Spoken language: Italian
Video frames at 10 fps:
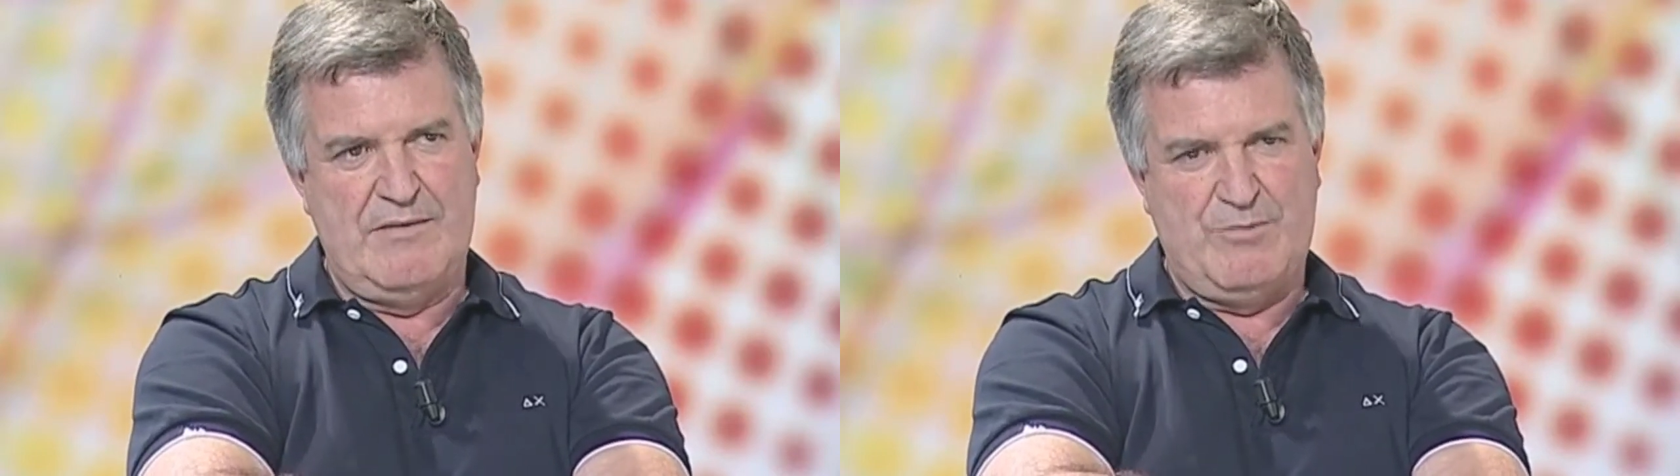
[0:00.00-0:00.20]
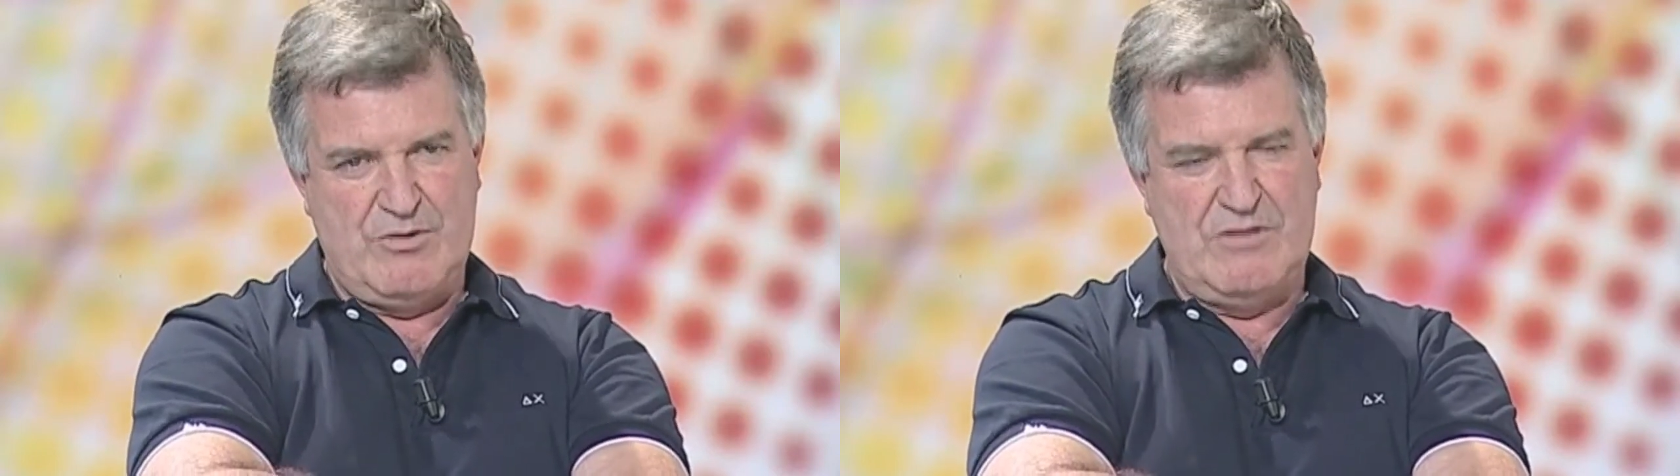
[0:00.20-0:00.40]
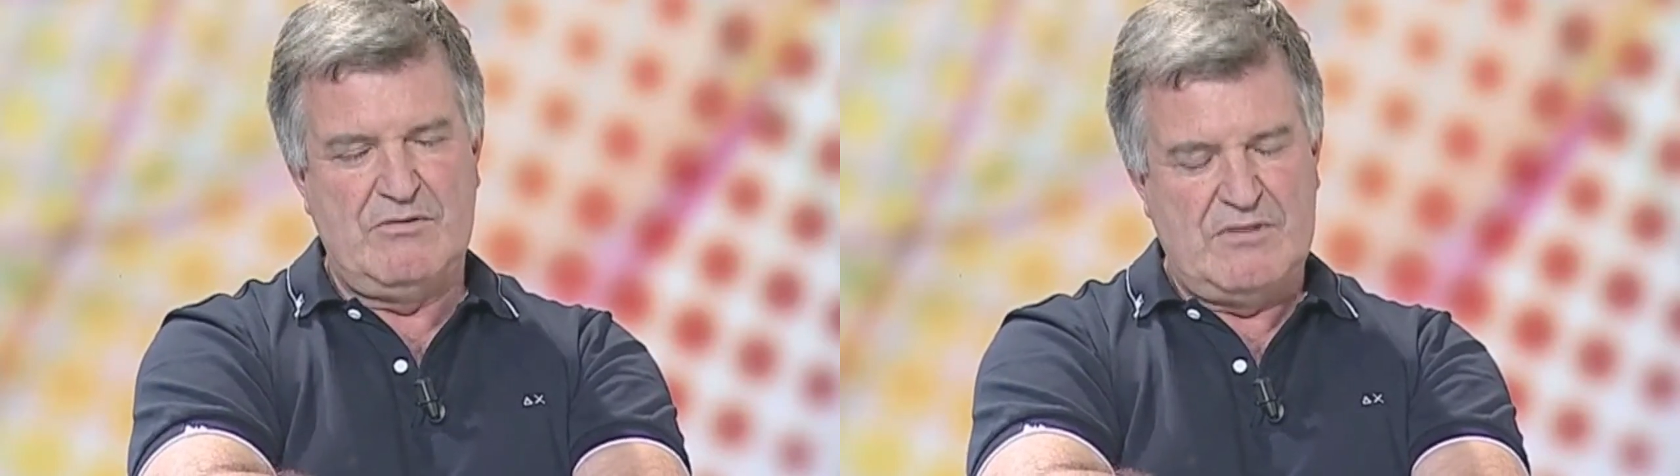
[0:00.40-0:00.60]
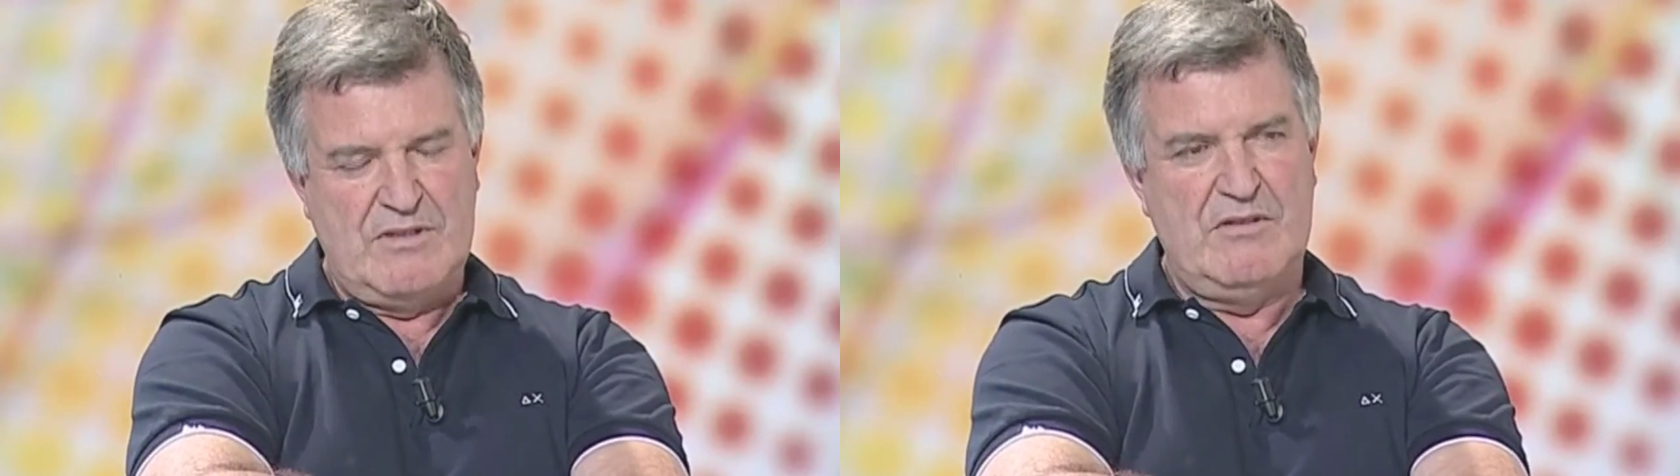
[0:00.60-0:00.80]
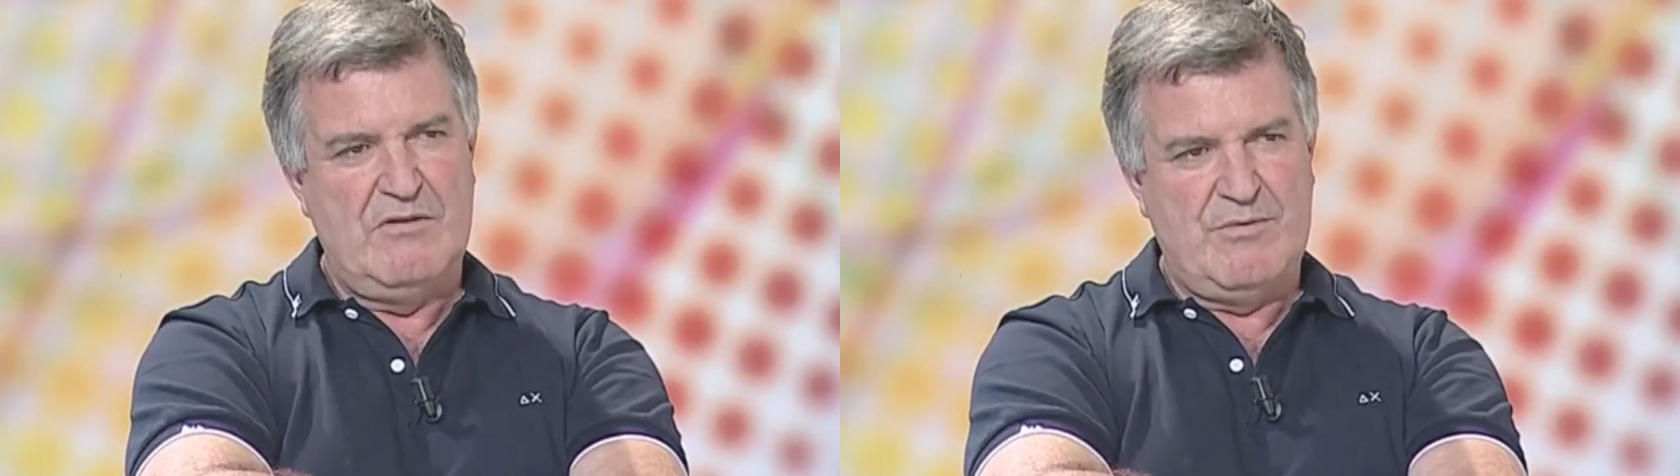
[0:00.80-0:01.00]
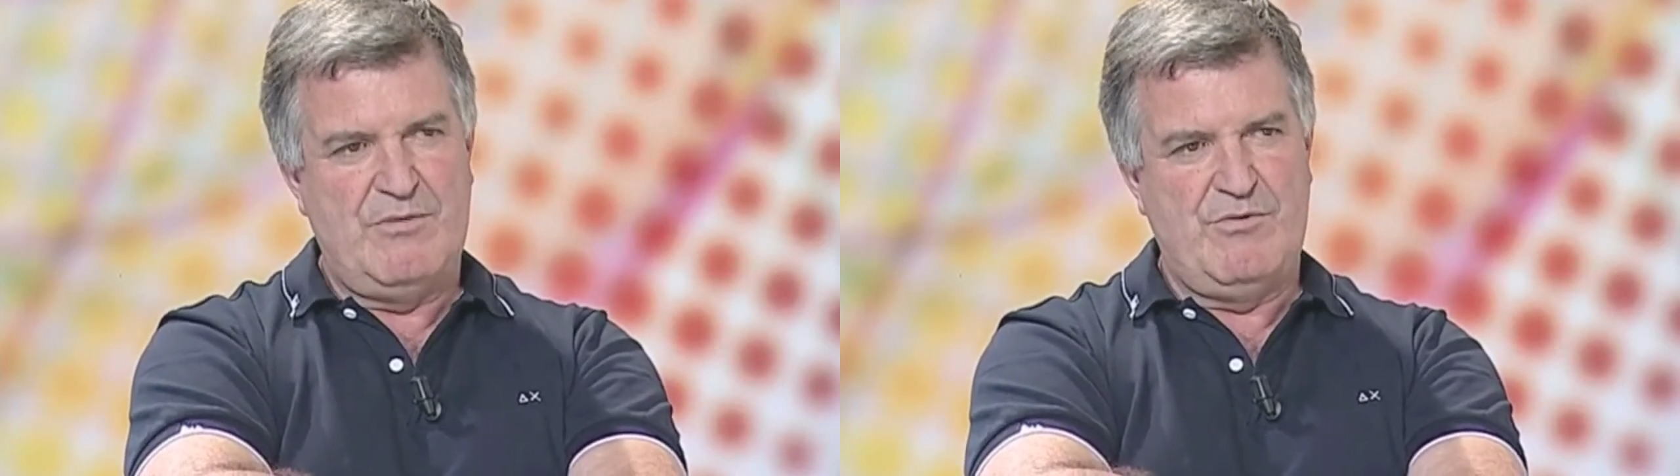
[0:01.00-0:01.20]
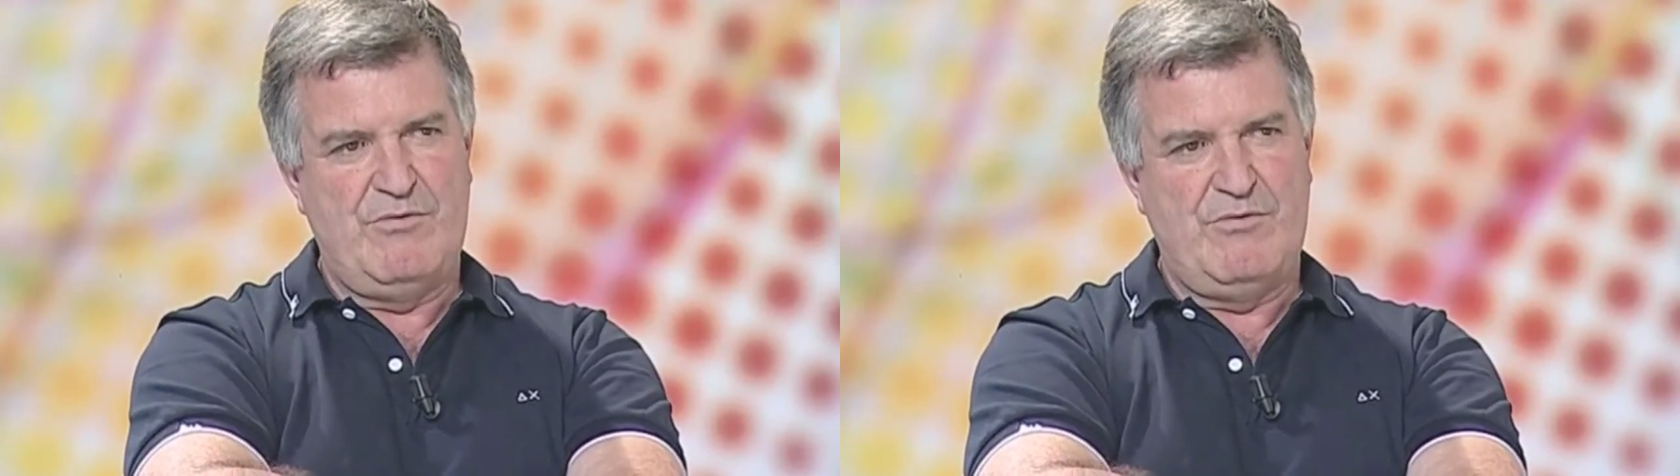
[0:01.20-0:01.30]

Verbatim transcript: il progetto Trentino è proprio